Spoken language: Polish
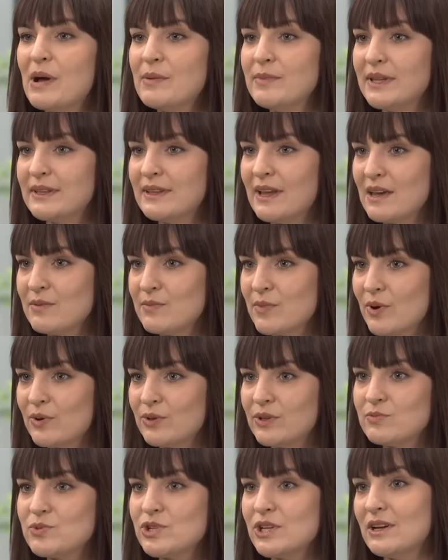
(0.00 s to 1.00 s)
pamiętajmy o
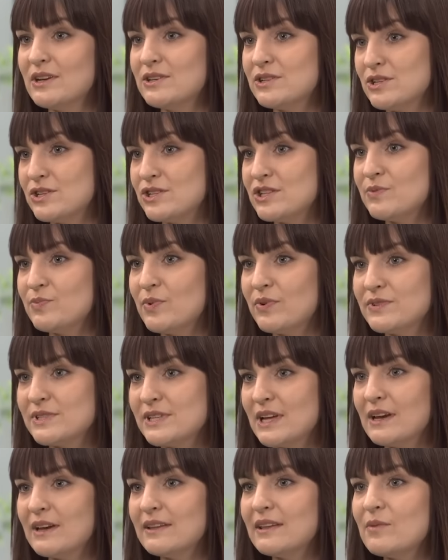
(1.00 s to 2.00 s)
tym, że najczęściej
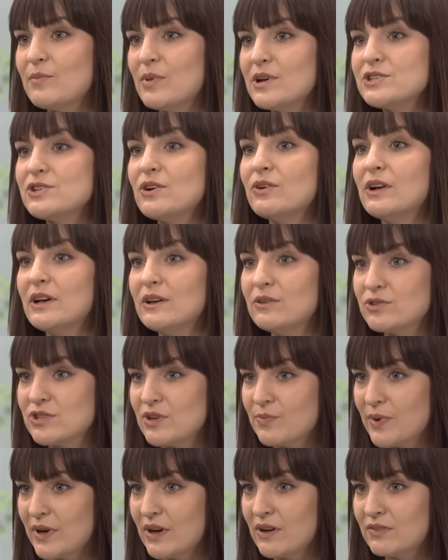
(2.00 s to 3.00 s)
powstaje na bazie oleju
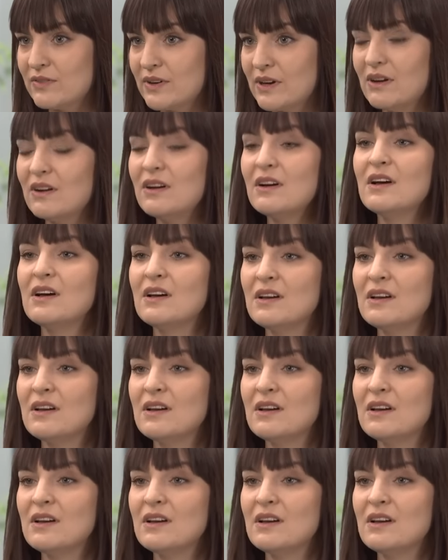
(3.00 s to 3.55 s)
rzepakowego,